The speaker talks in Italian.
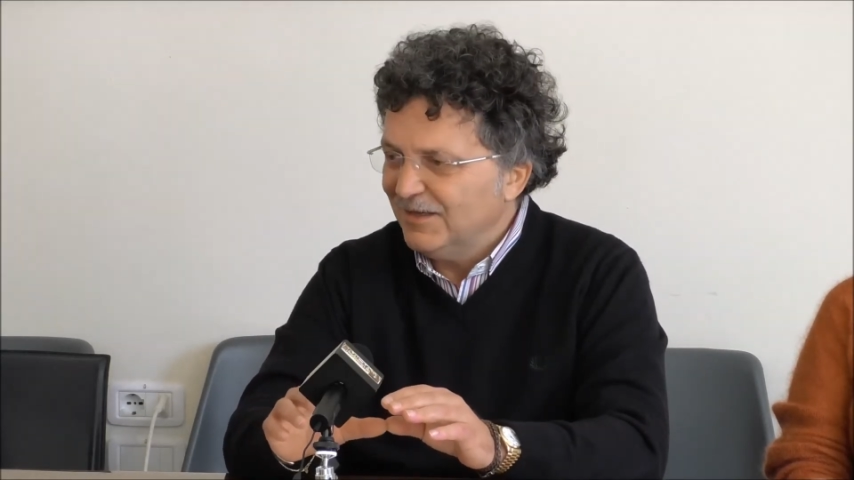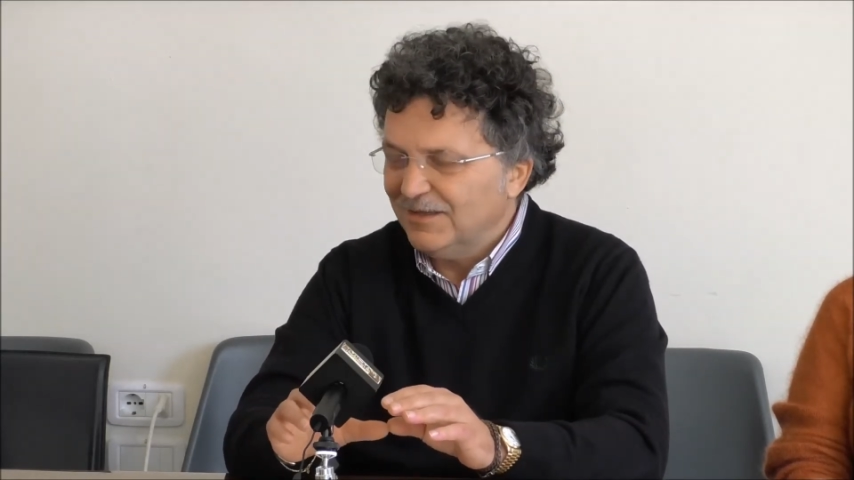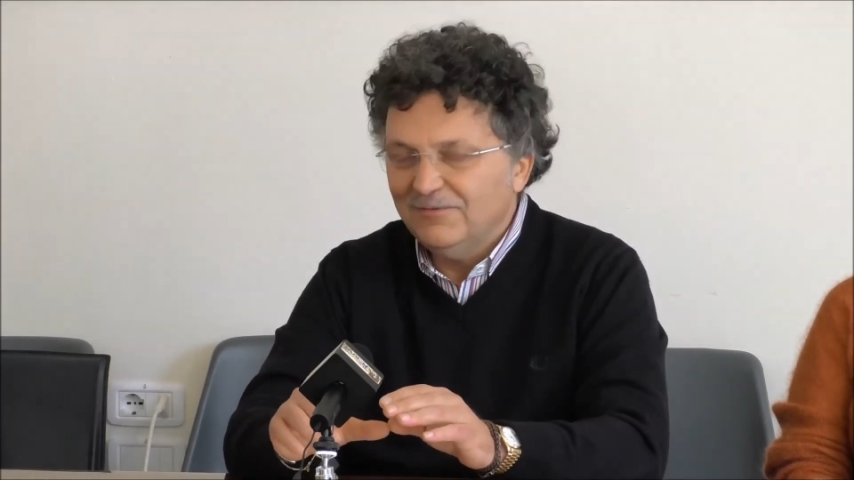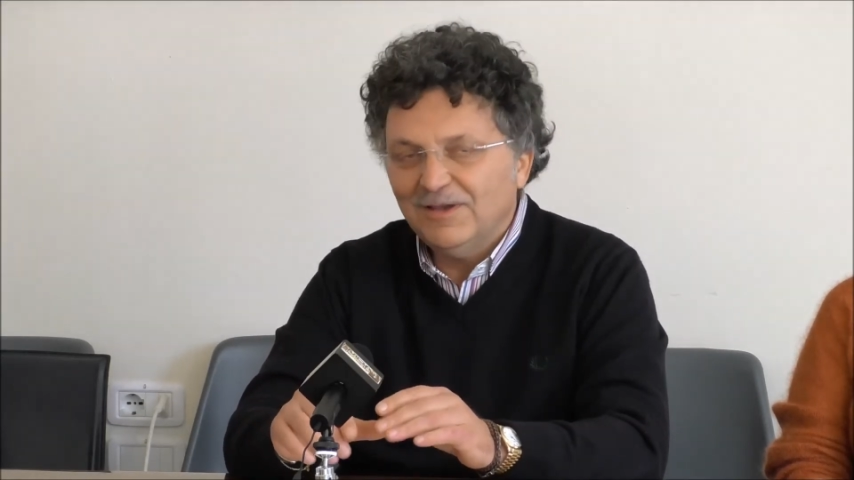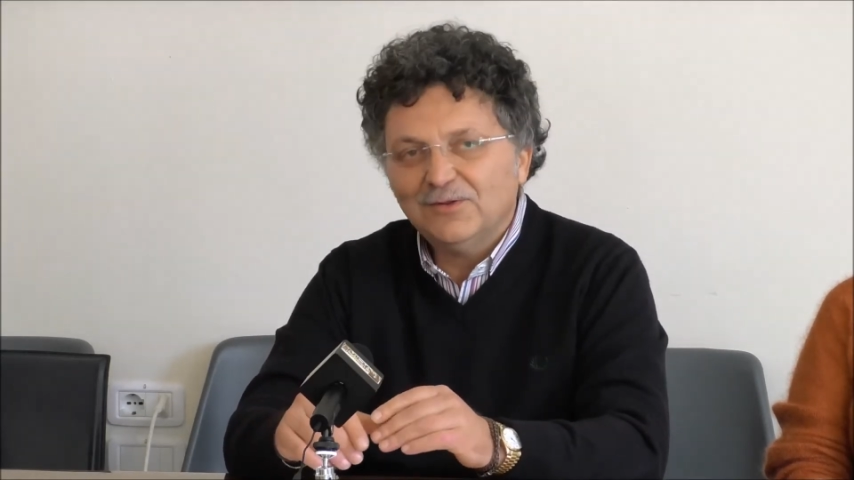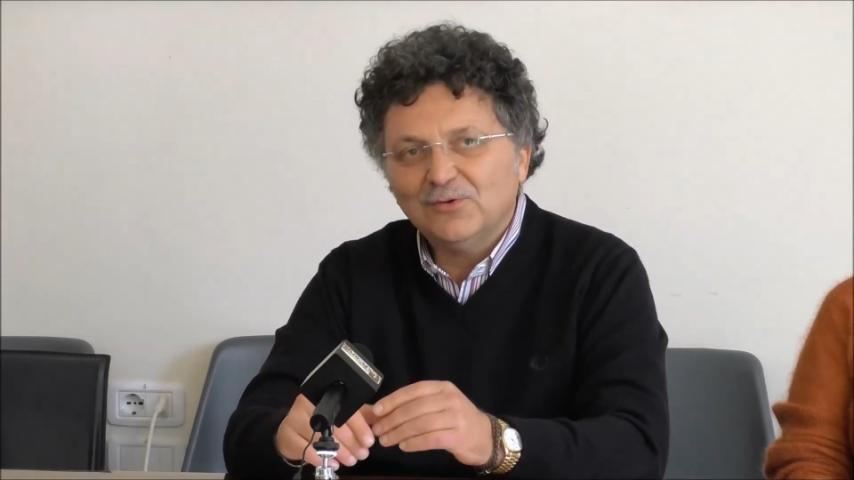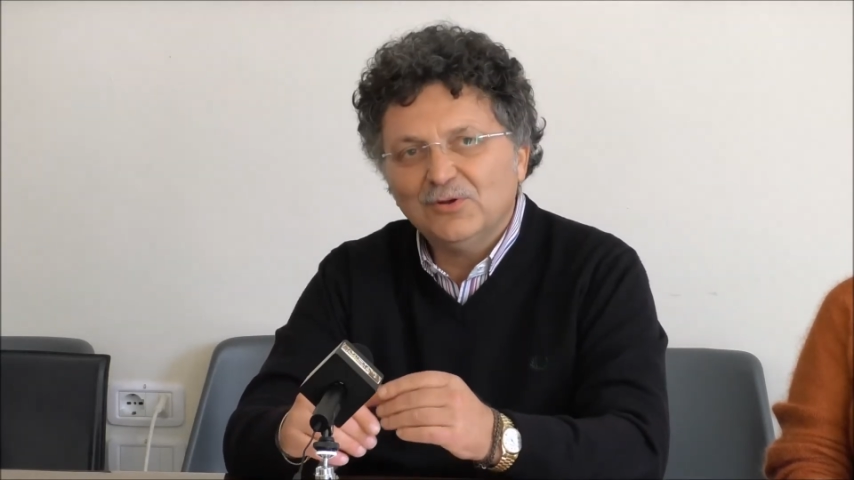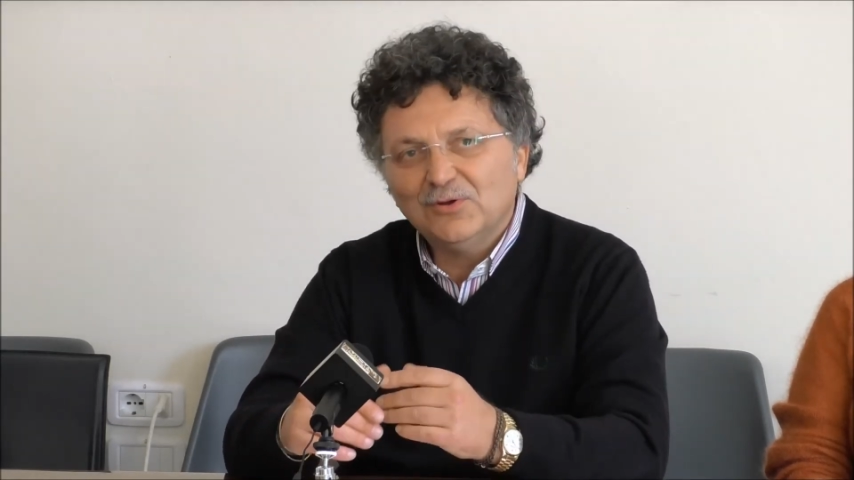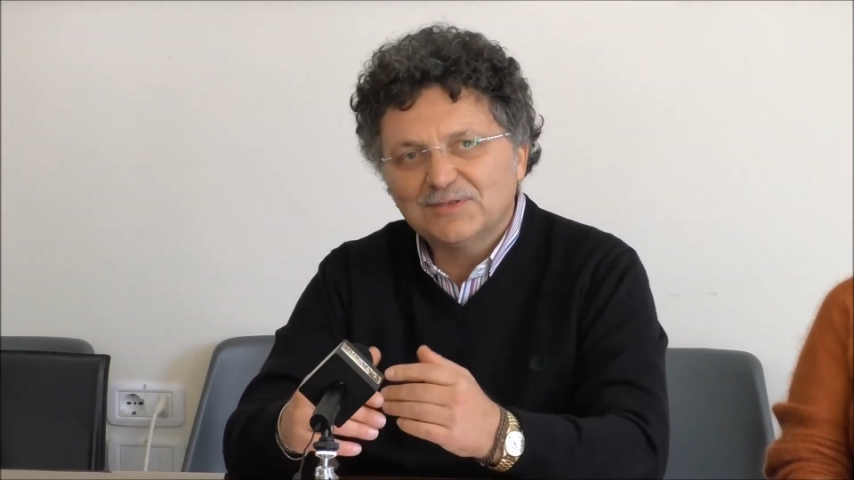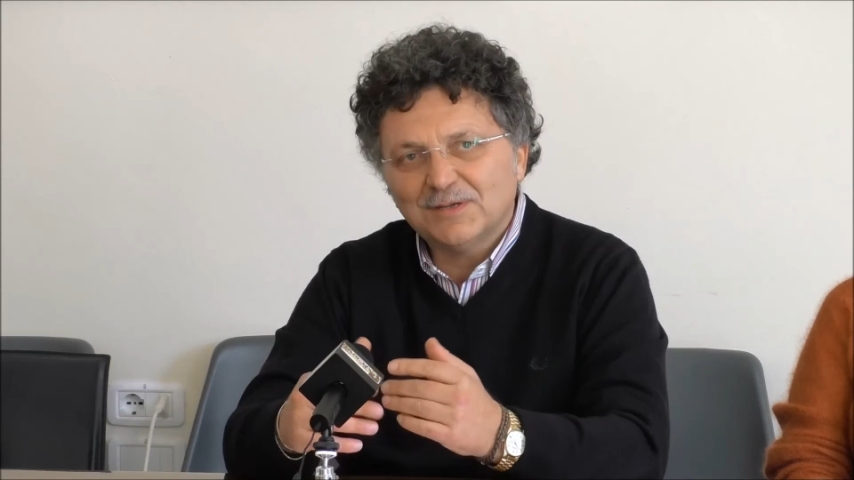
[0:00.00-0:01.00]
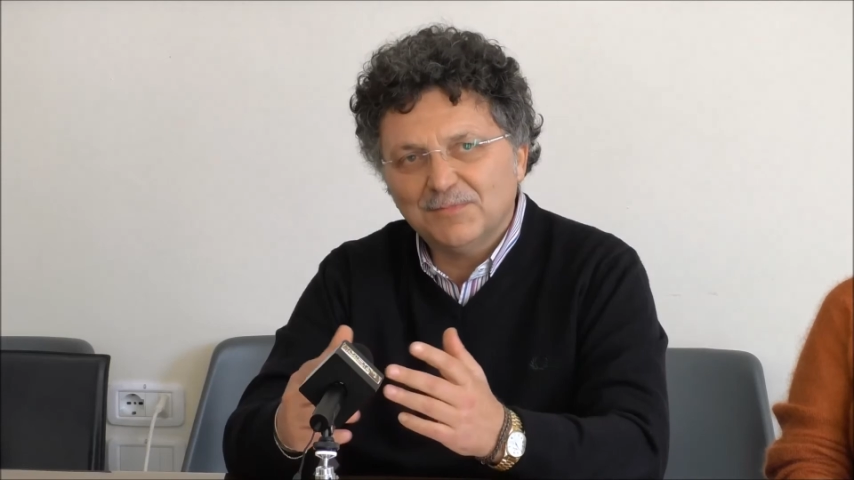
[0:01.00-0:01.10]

diventano i nostri